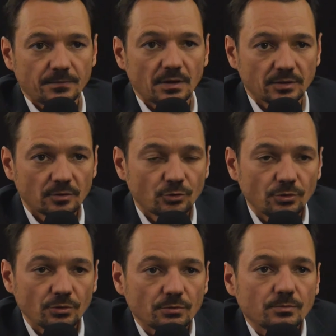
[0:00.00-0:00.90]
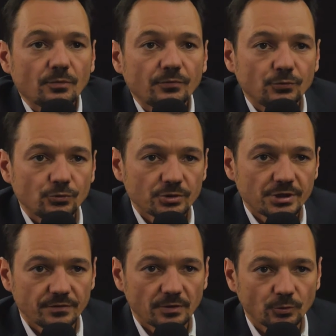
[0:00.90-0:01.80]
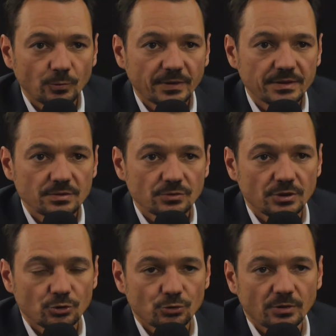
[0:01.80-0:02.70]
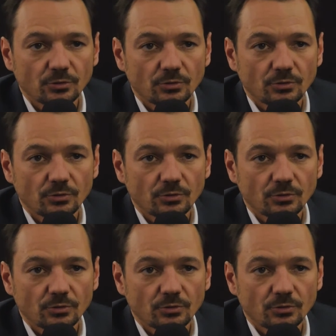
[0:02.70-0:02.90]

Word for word: en tant que futur chef d'entreprise, si je souhaite